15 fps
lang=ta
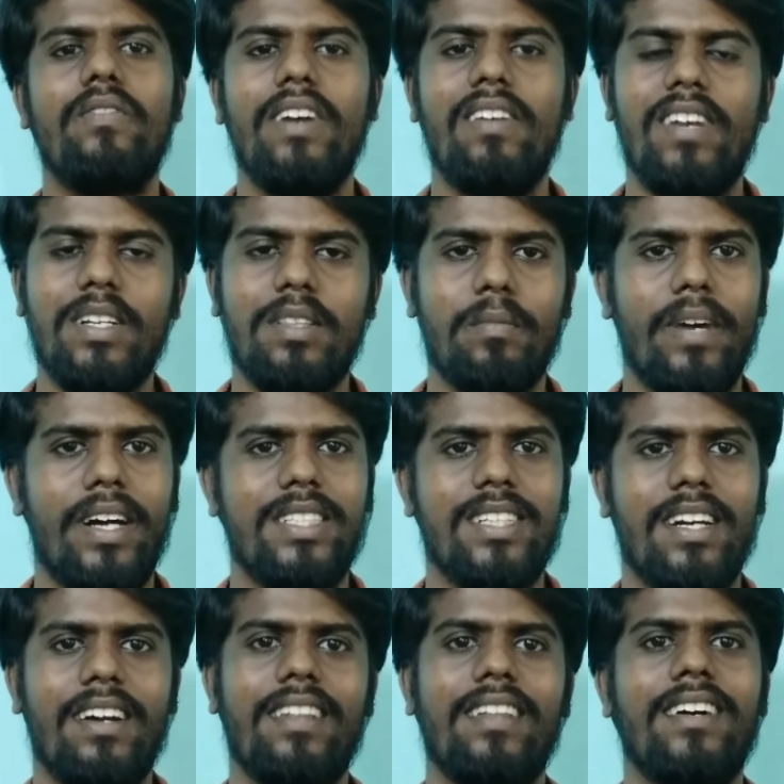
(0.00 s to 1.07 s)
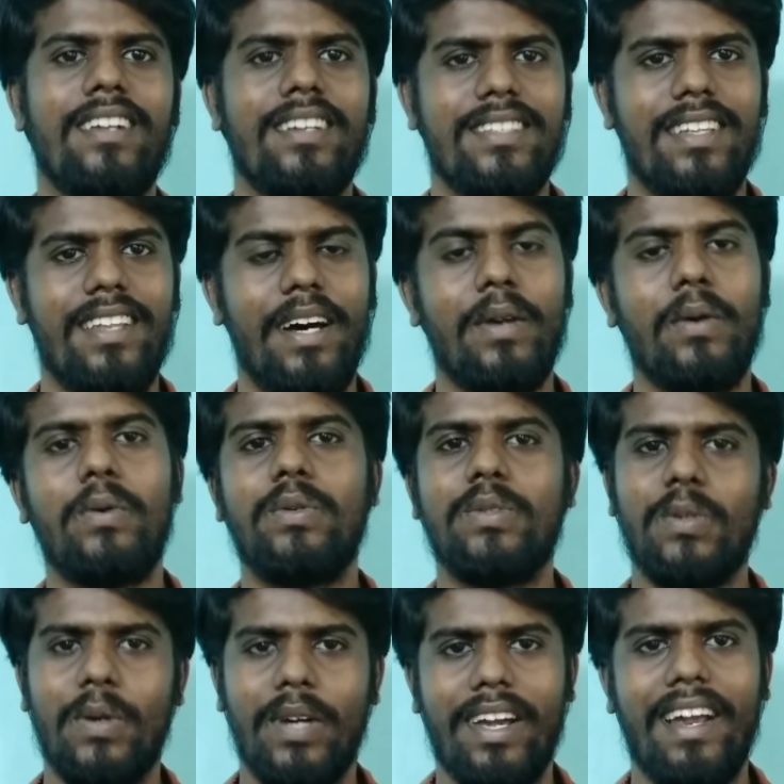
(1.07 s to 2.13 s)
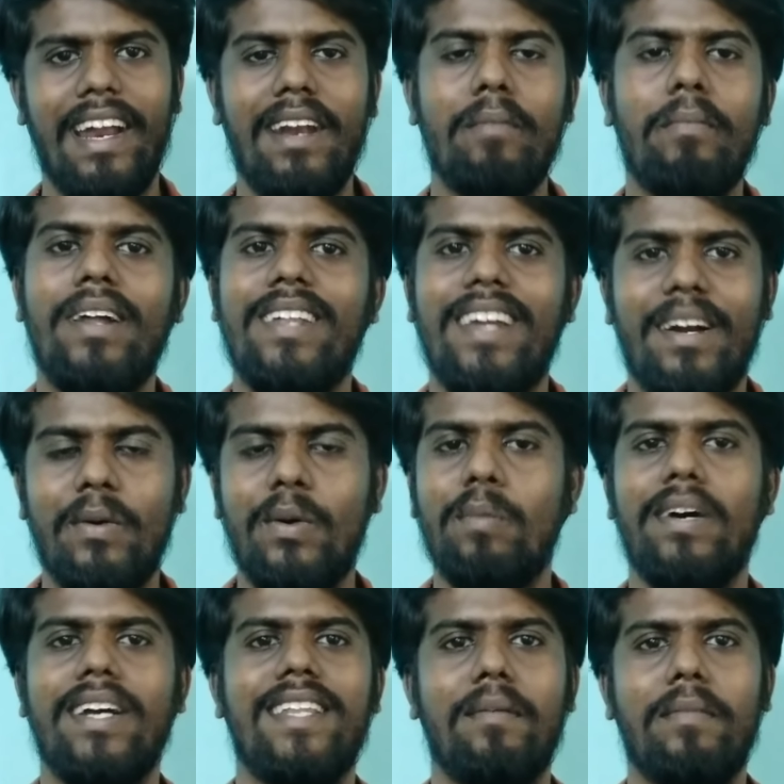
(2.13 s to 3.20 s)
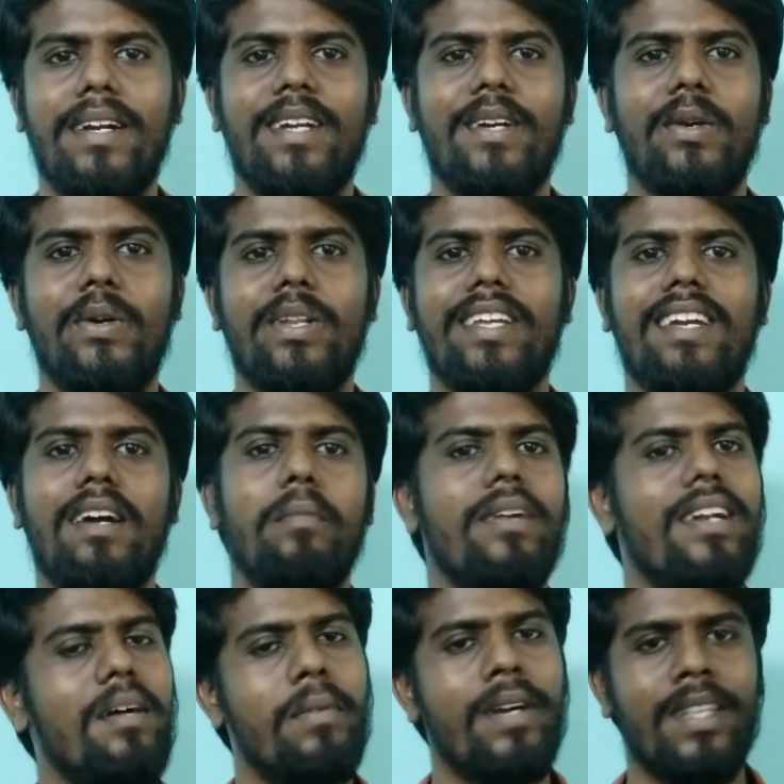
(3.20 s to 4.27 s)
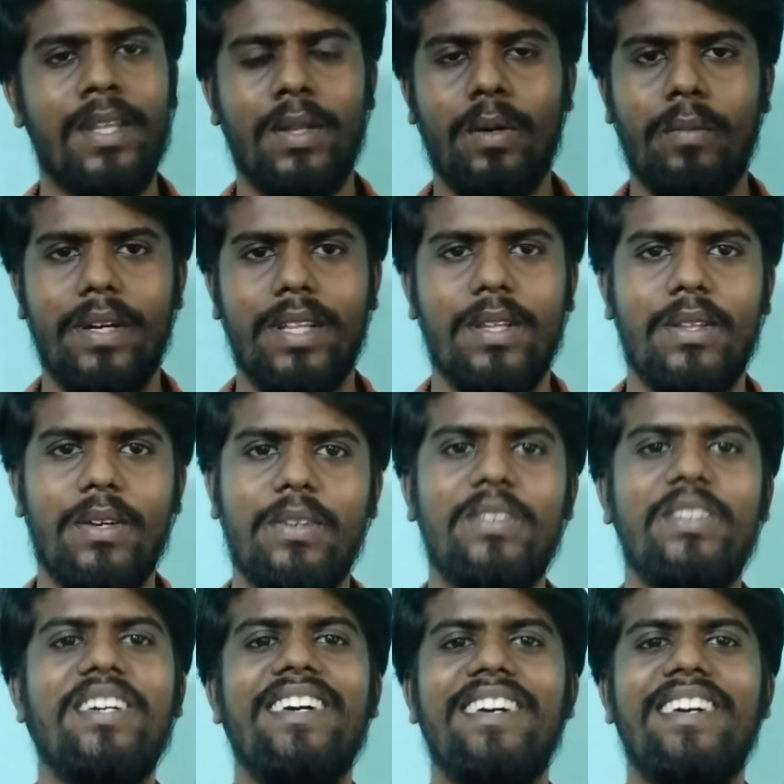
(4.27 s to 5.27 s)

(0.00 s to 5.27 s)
வேவ்லென்த் மேட்ச் ஆகிறதுக்கு இதாக இருக்கும் ஸோ என்ன மாதிரியான ஒரு பைத்தியமாக நீங்களும் இருந்தீங்க அப்படின்னா பைத்தியத்துக்கும் பைத்தியத்துக்கும்